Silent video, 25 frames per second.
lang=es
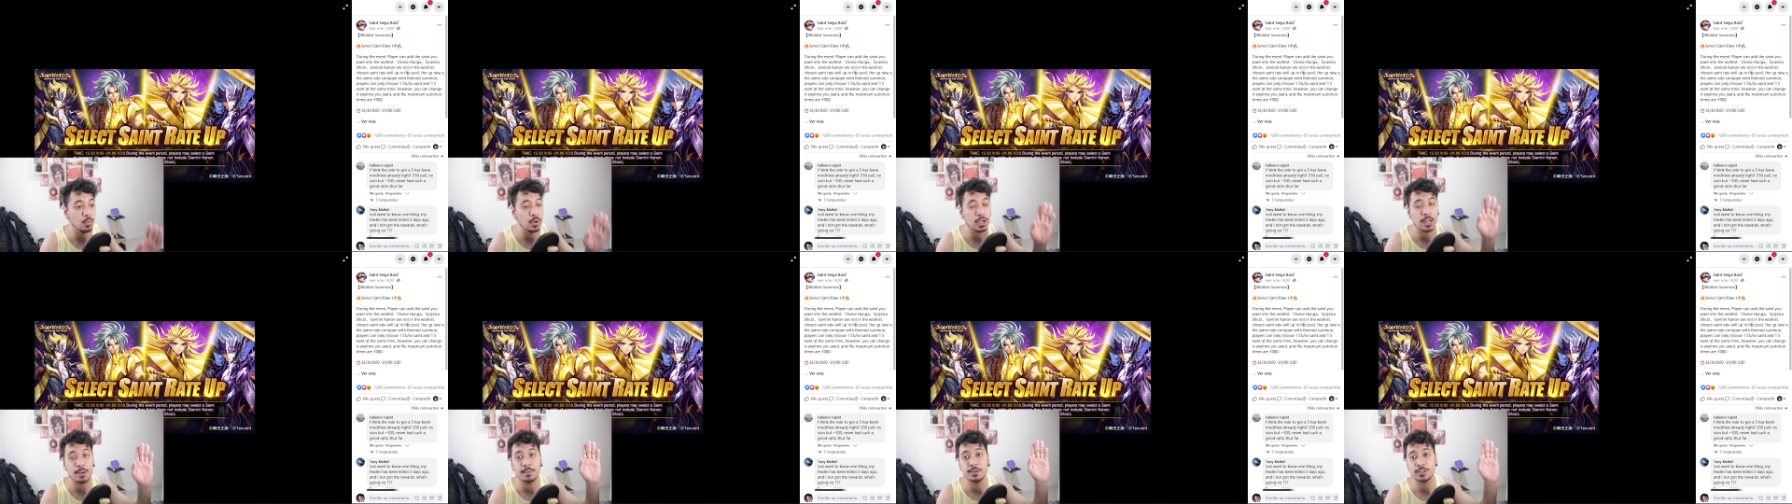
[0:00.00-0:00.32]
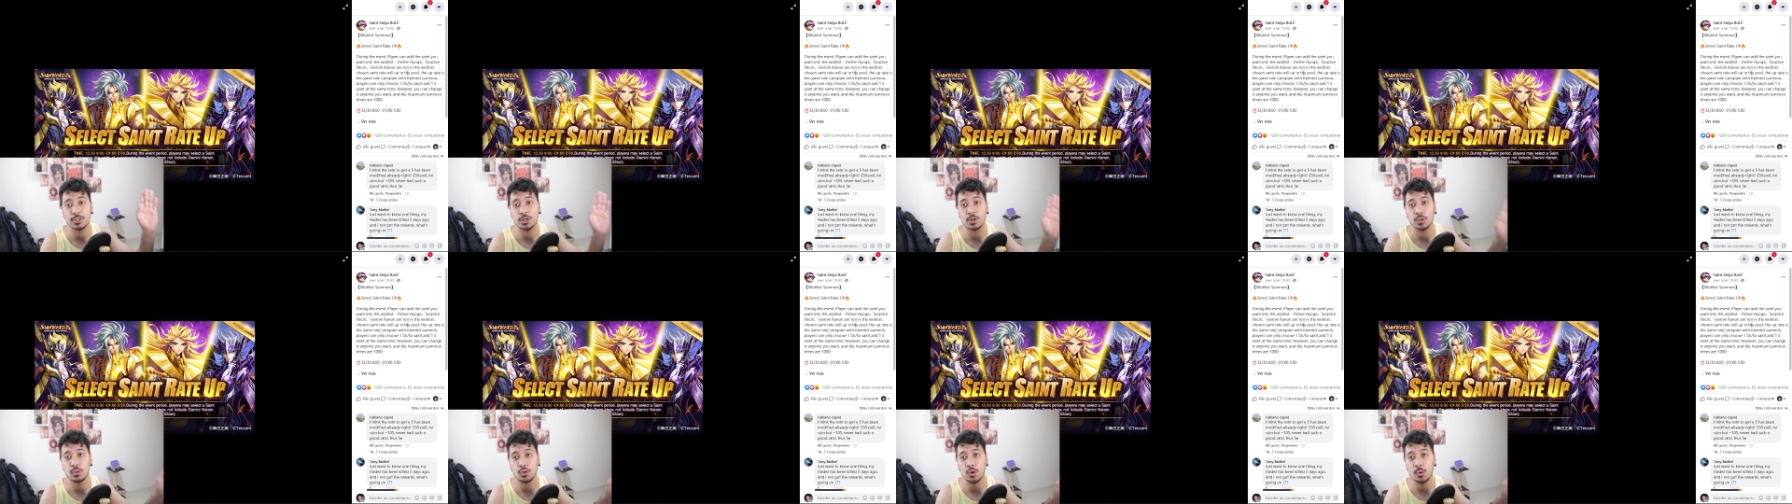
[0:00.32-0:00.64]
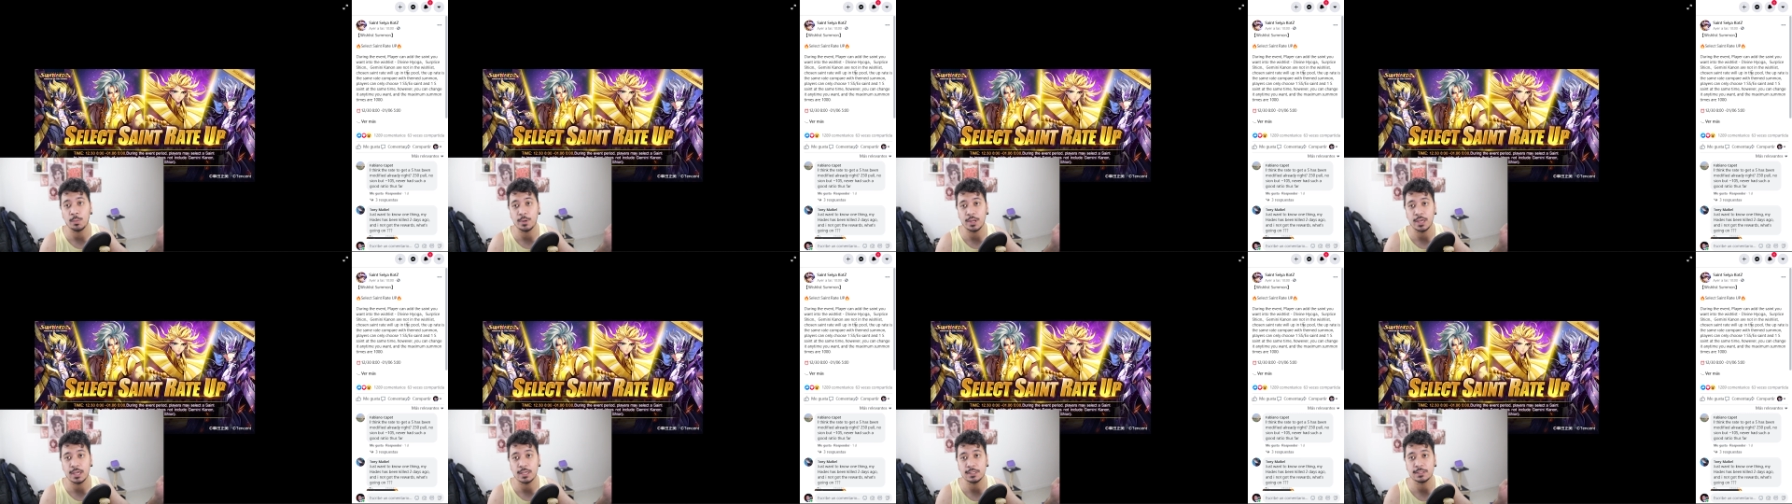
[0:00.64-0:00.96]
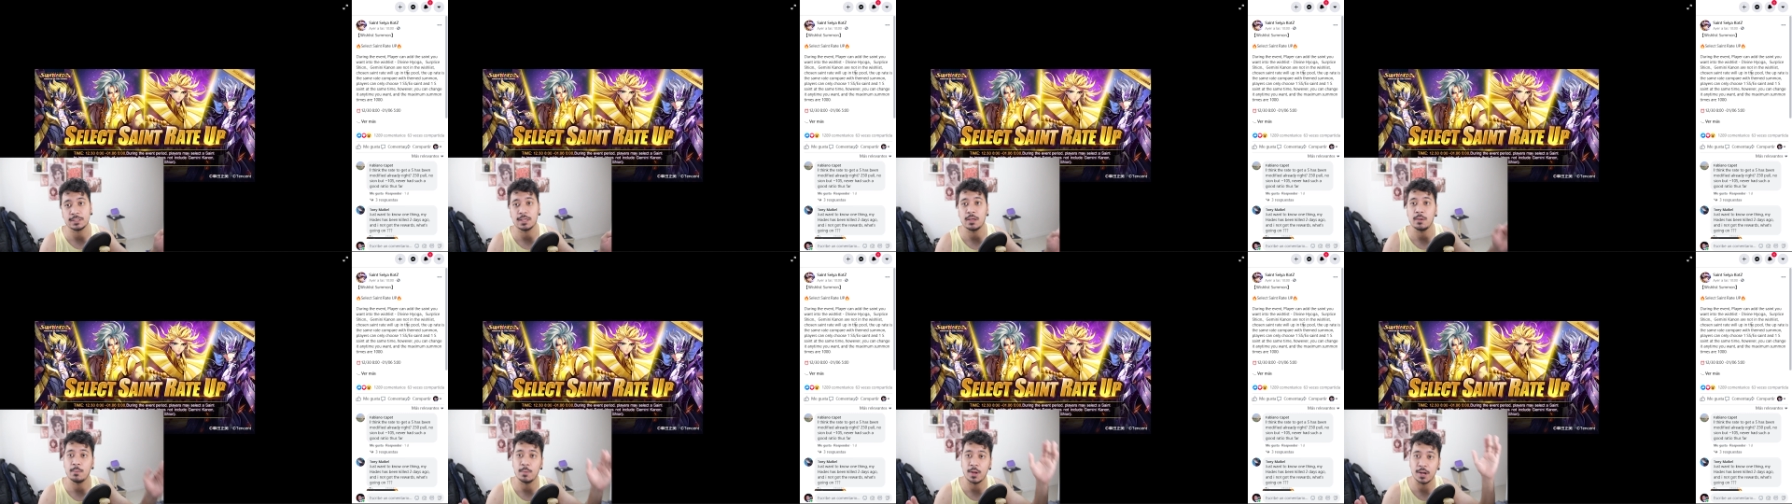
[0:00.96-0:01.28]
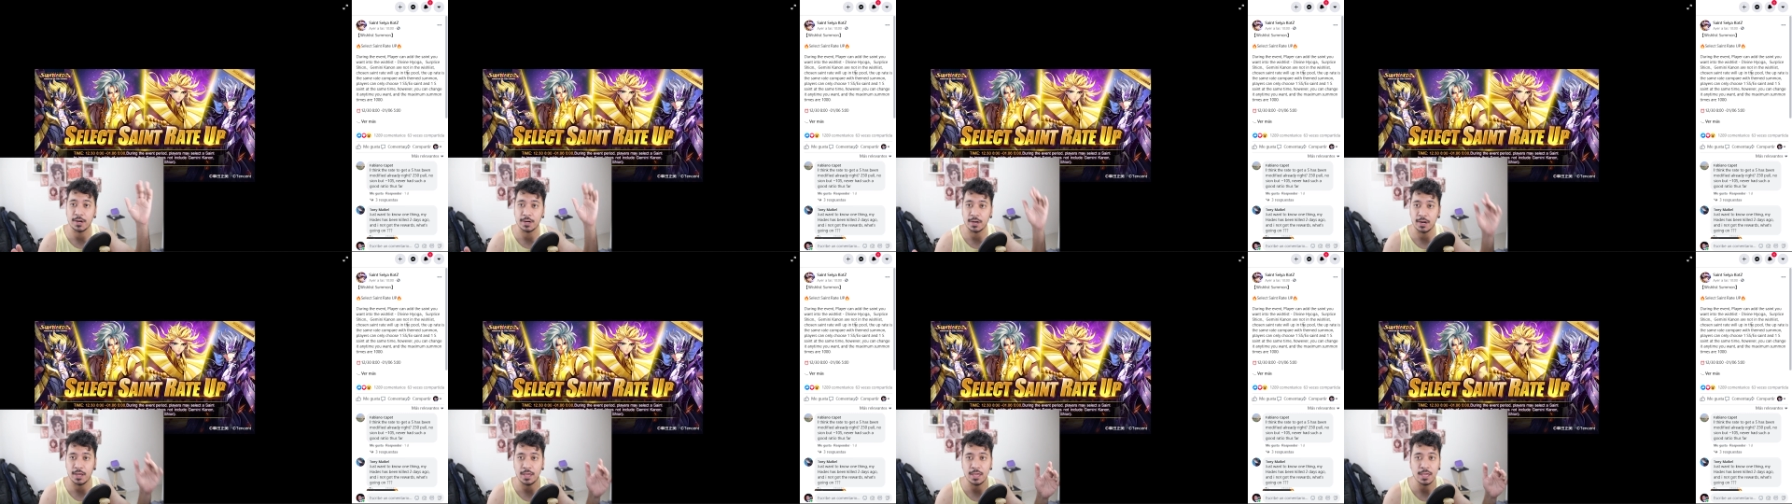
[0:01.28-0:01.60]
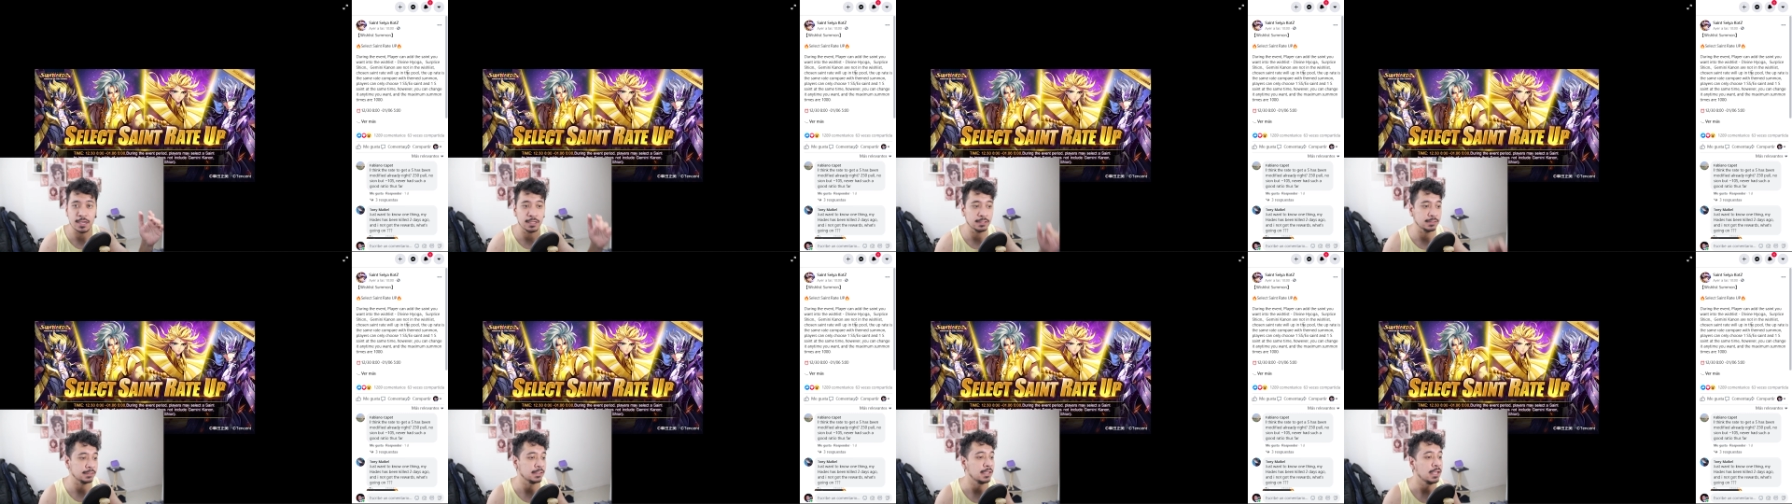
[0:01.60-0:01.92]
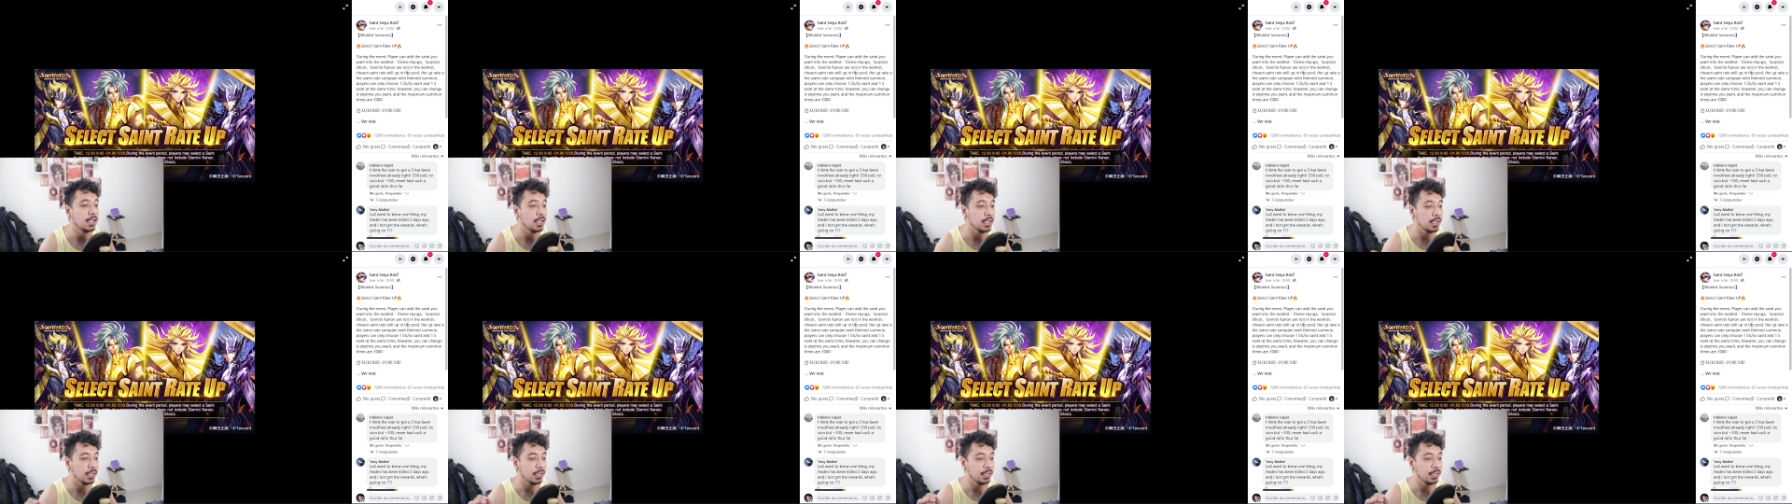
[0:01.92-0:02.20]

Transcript: un caballero doble S barra X